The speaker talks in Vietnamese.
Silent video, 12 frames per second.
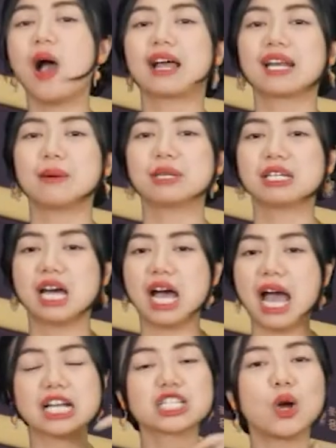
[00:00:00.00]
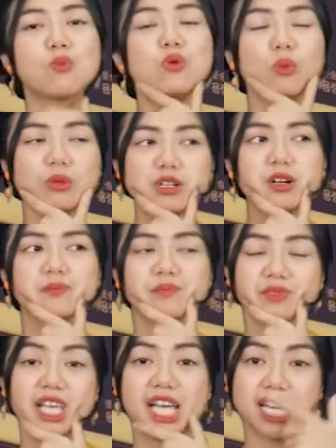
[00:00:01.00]
hoặc là mình à, ăn sống cũng được
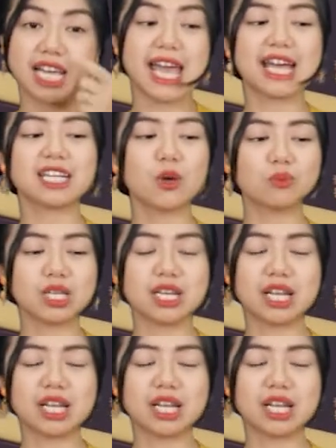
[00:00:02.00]
thì ly ngay cái thông tin